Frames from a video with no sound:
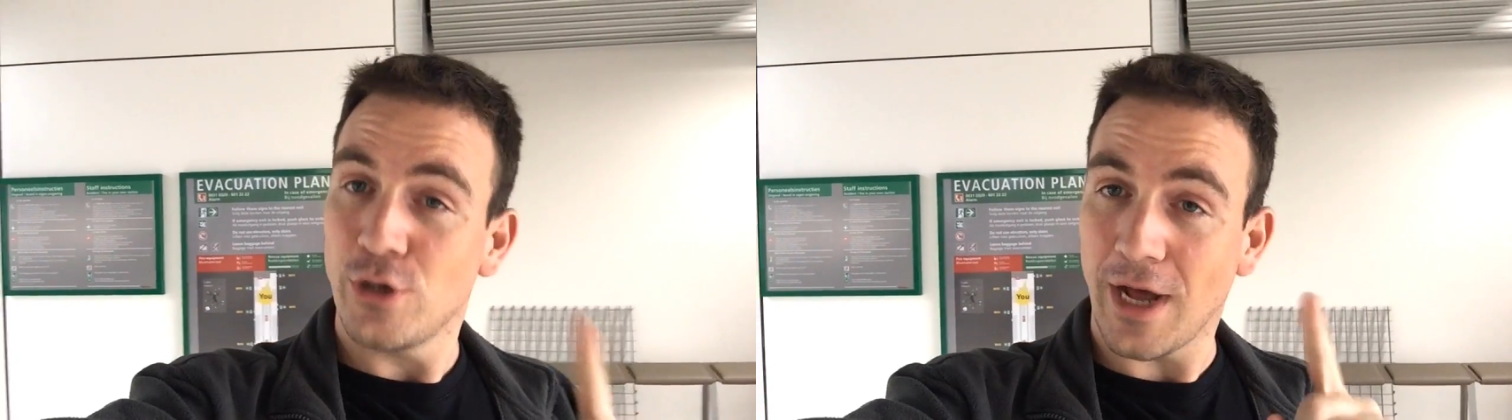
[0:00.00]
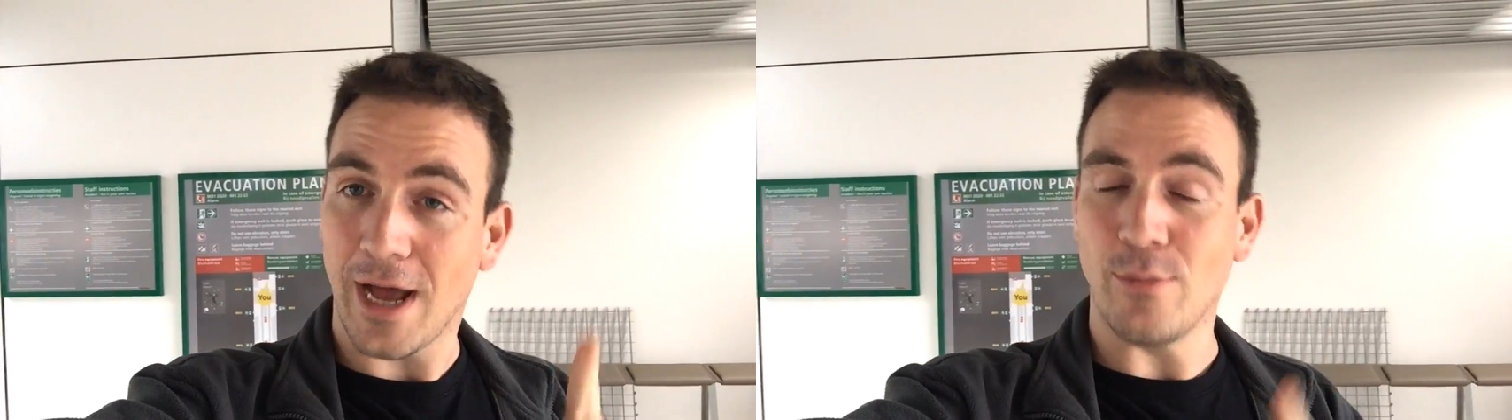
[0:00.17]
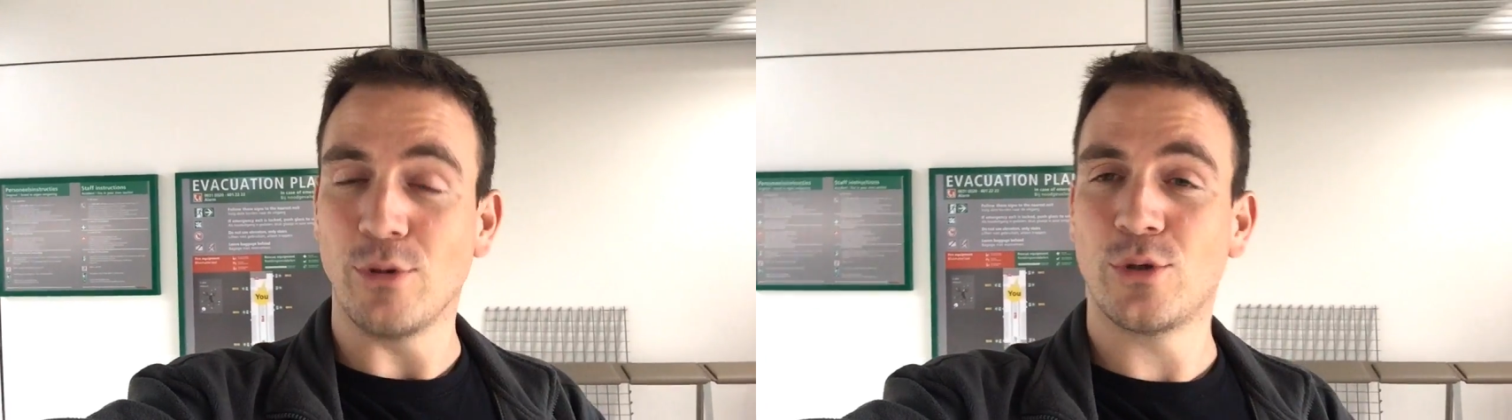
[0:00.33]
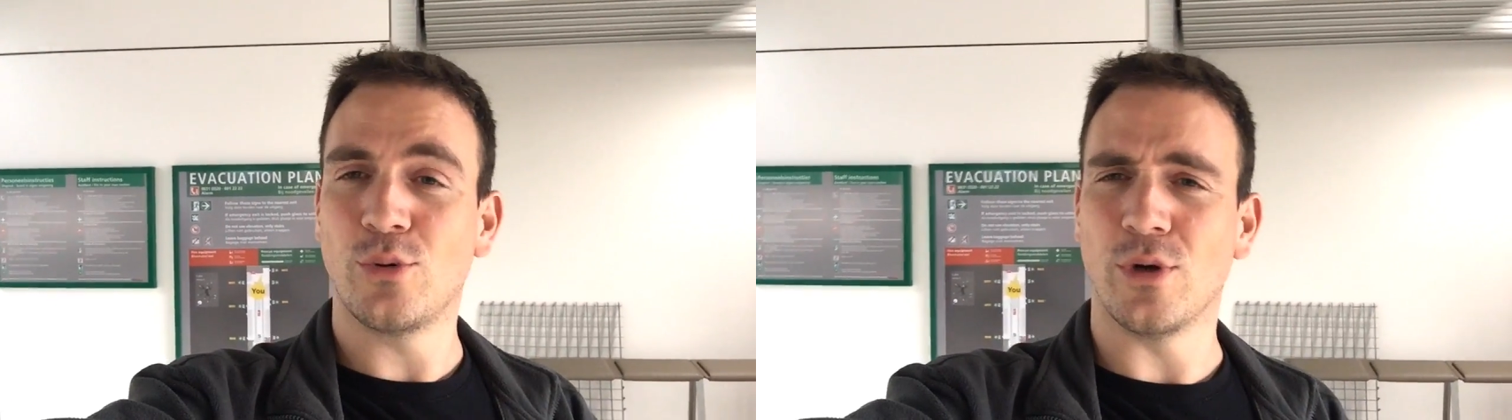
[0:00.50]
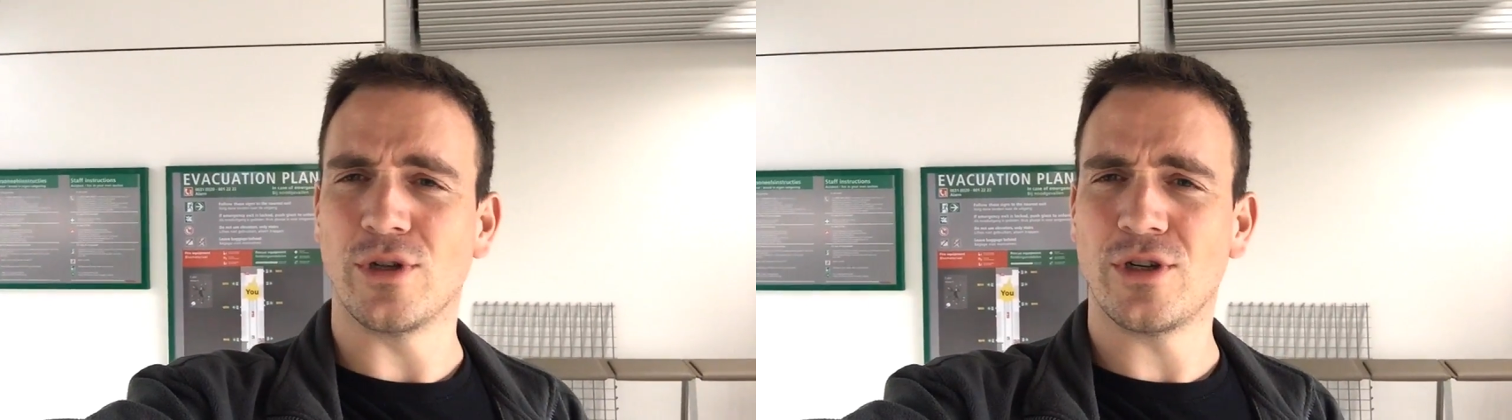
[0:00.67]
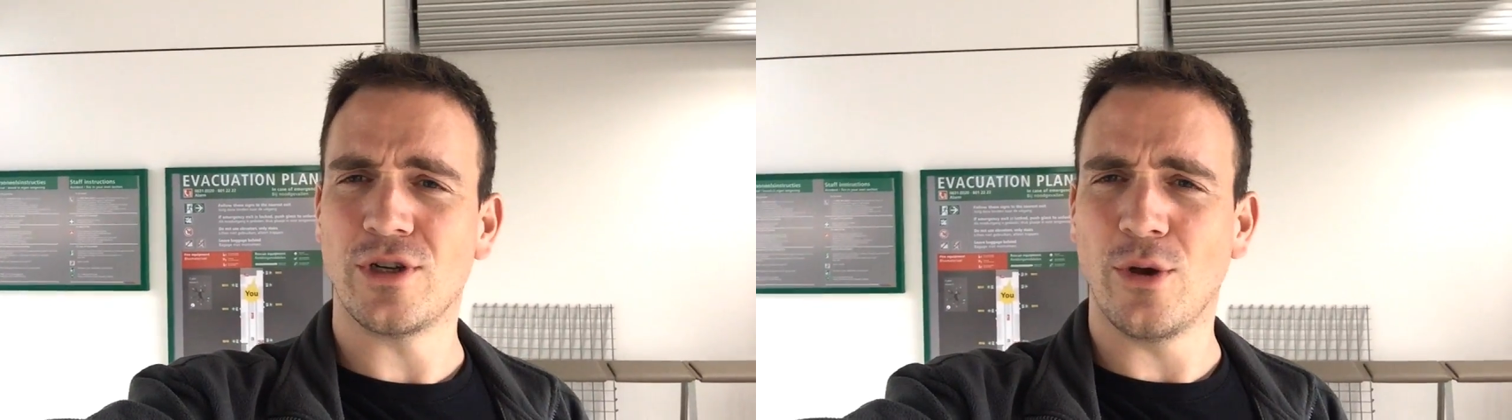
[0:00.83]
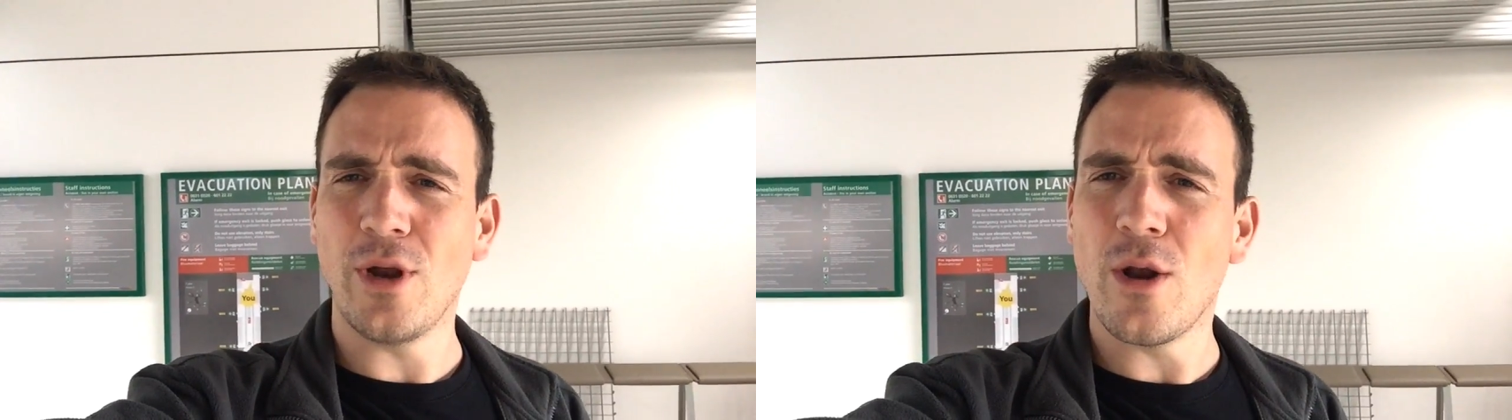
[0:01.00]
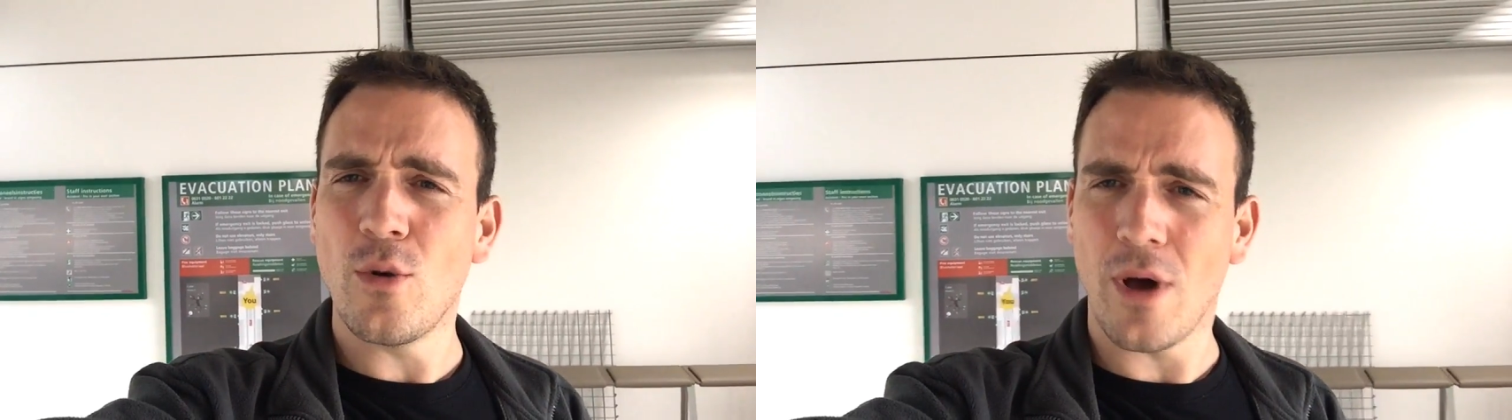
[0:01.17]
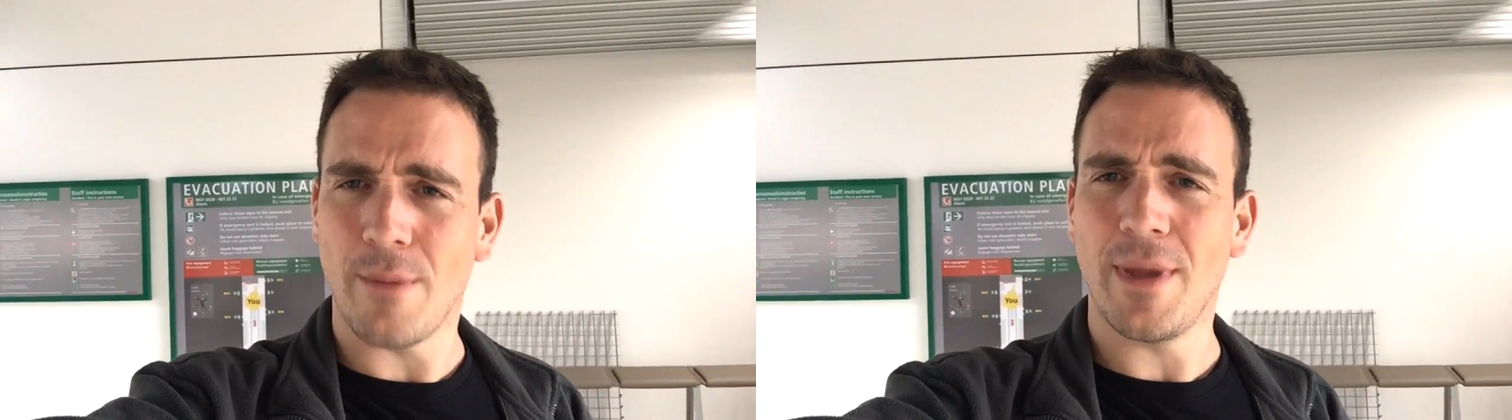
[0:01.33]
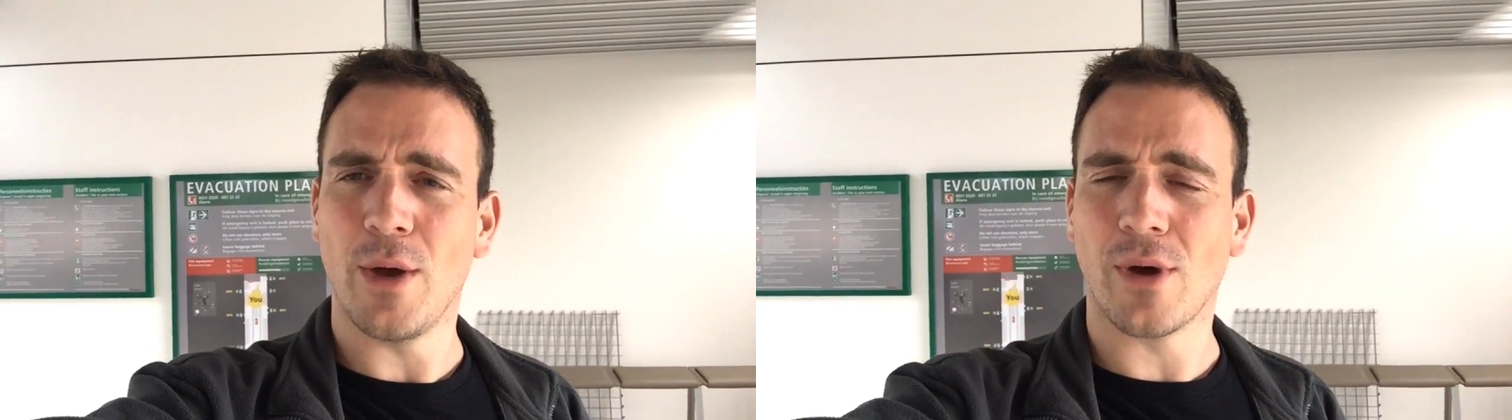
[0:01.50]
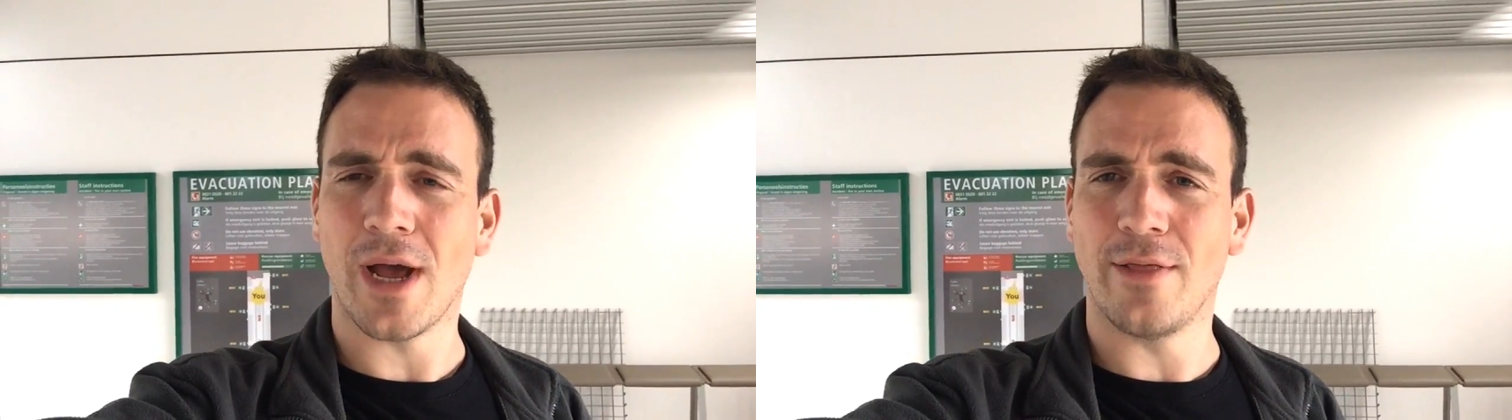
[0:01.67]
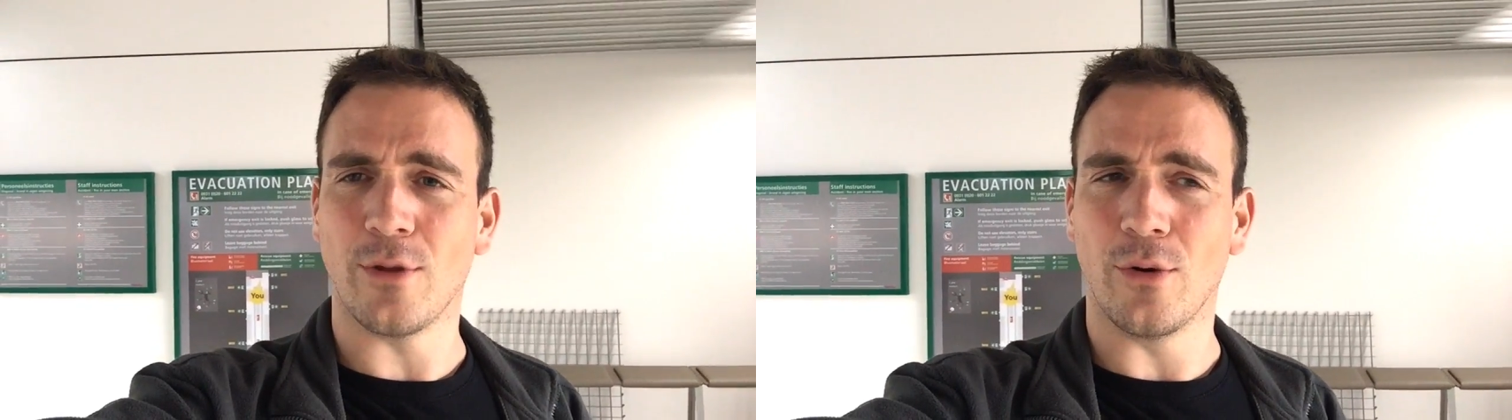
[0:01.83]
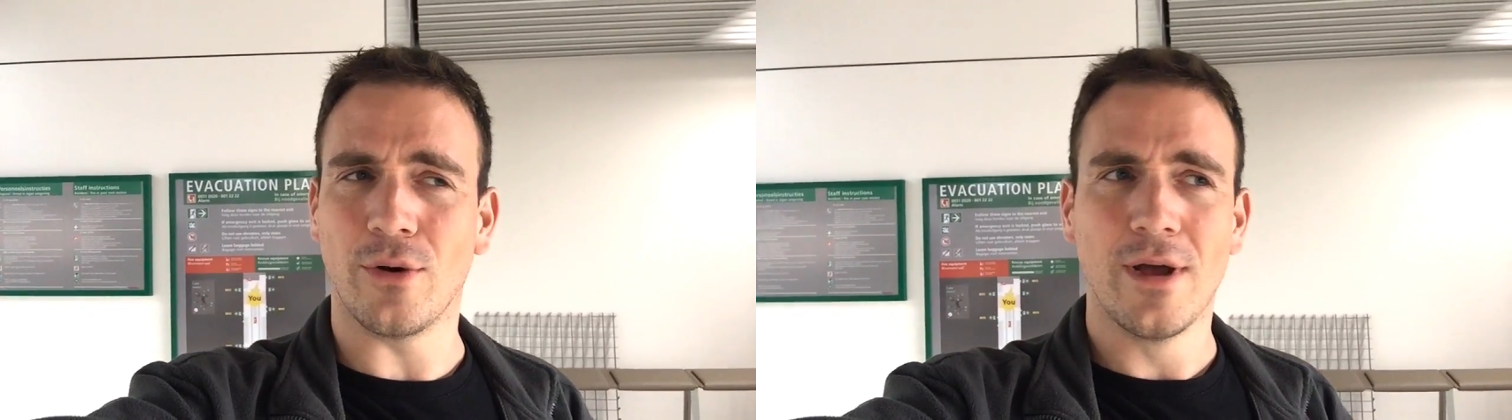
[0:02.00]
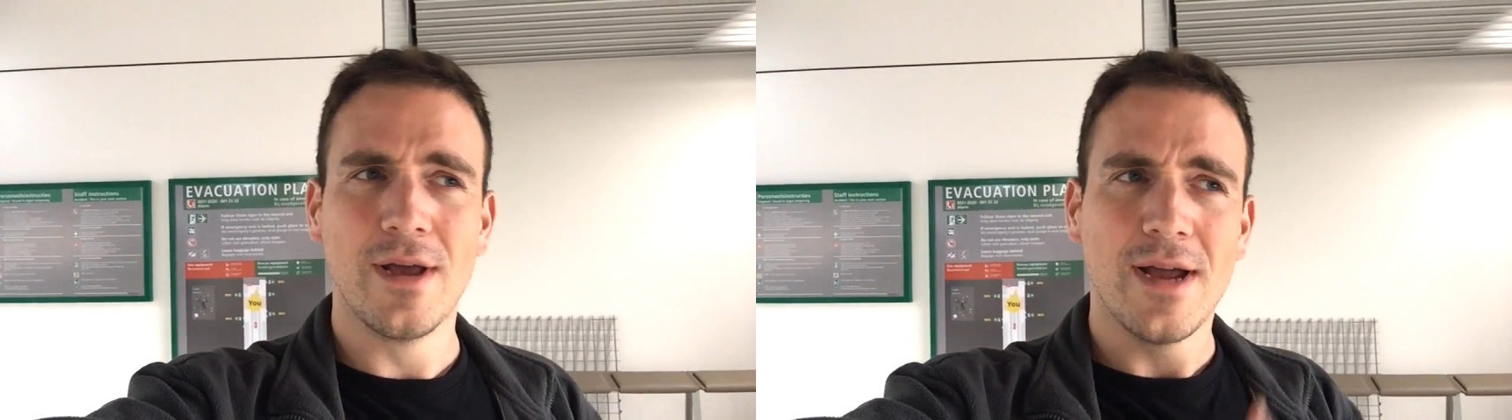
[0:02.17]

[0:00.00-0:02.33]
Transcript: 觉得还不错，就是有点乱，没有看懂。